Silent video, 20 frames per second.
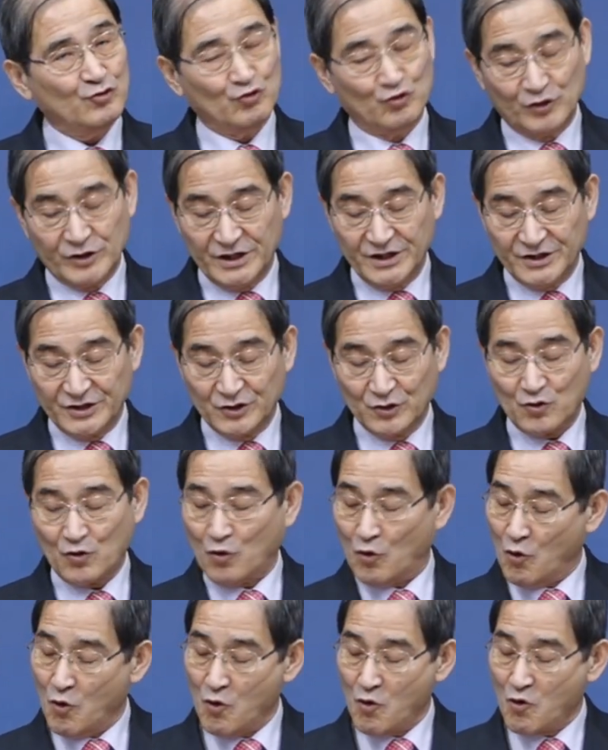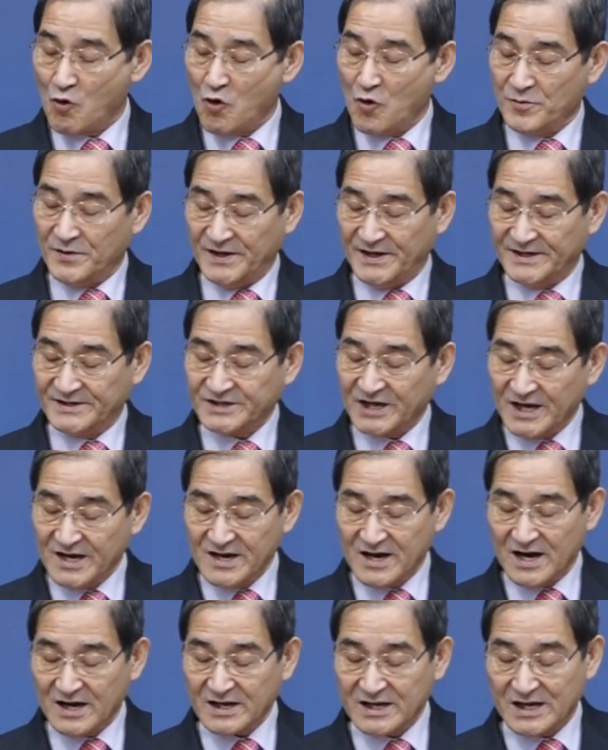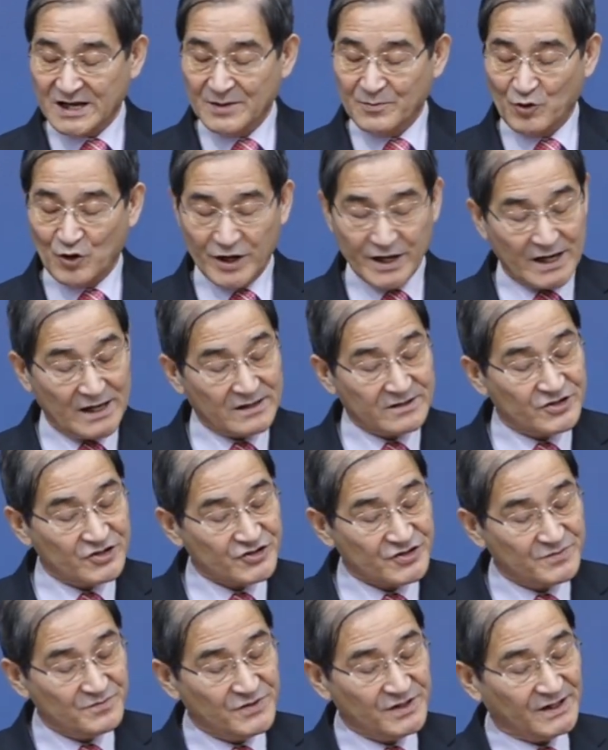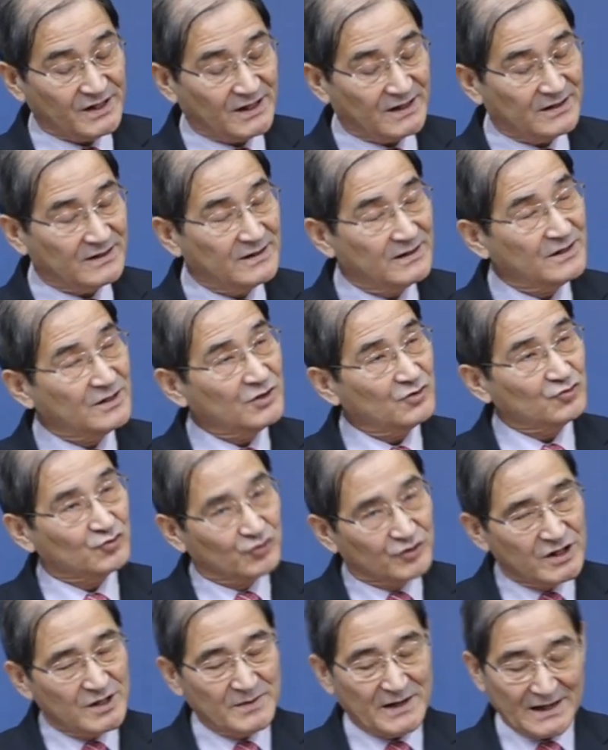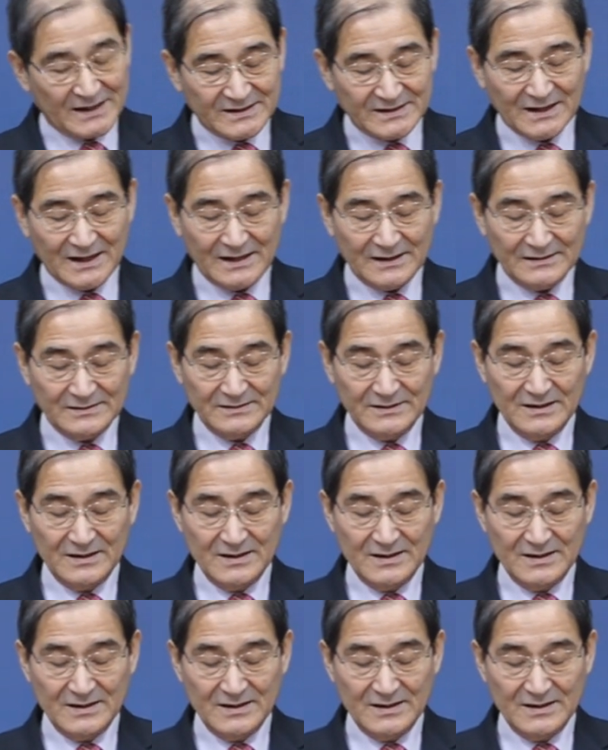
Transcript: 우리는 곰곰이 생각해 보아야 할 것입니다. 눈이 밝다.